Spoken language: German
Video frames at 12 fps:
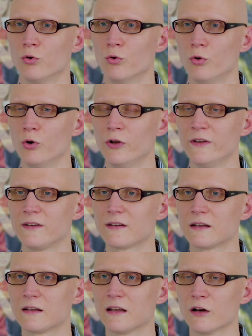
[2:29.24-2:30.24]
Und
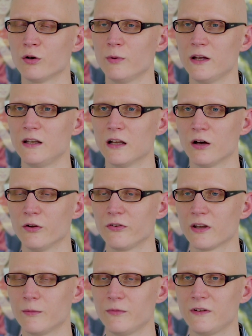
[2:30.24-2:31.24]
darüber
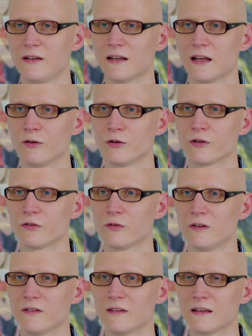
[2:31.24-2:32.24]
hinaus haben sie dann noch zu
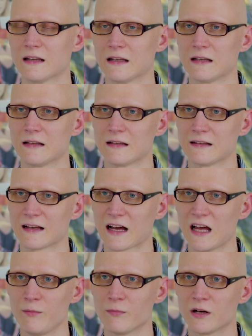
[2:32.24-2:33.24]
diesen
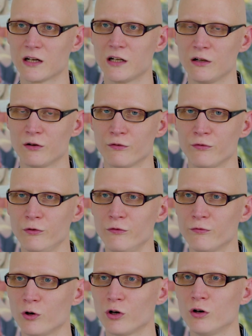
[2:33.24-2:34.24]
drei mal
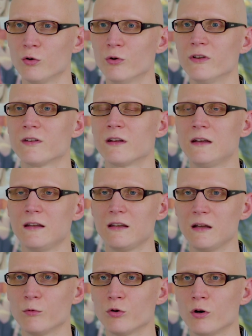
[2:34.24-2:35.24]
fünf Wochen und
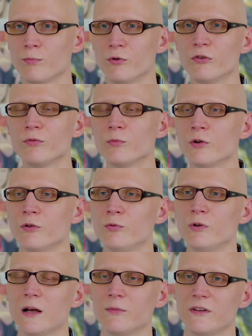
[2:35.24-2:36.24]
dem Core Plus
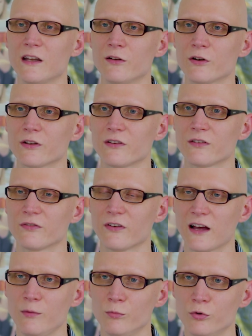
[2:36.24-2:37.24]
Modul haben sie dann noch
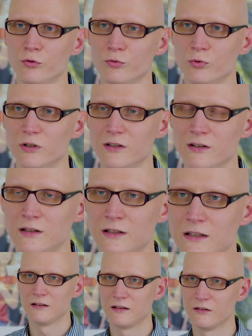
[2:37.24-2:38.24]
zwei Module,
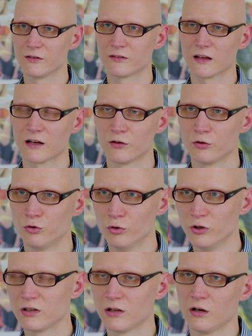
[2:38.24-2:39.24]
die sozusagen
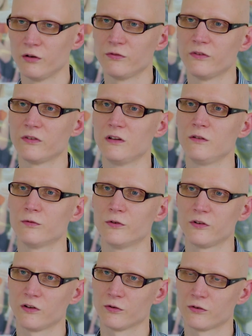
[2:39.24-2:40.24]
durchlaufend sind, wo
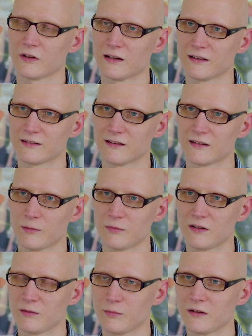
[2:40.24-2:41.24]
sie sozusagen das
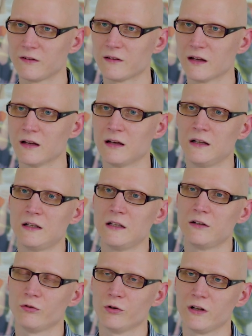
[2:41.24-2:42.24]
gesamte Semester
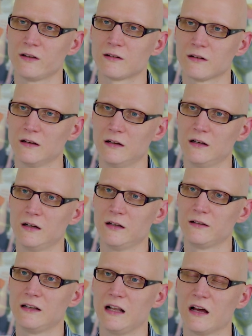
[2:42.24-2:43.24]
dort äh,
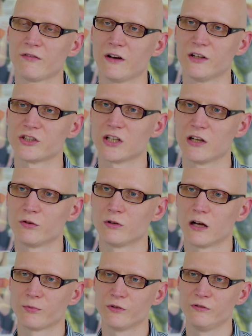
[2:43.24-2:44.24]
die Lehrveranstaltung
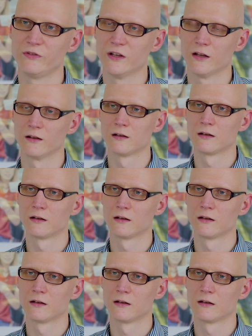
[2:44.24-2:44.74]
absolvieren.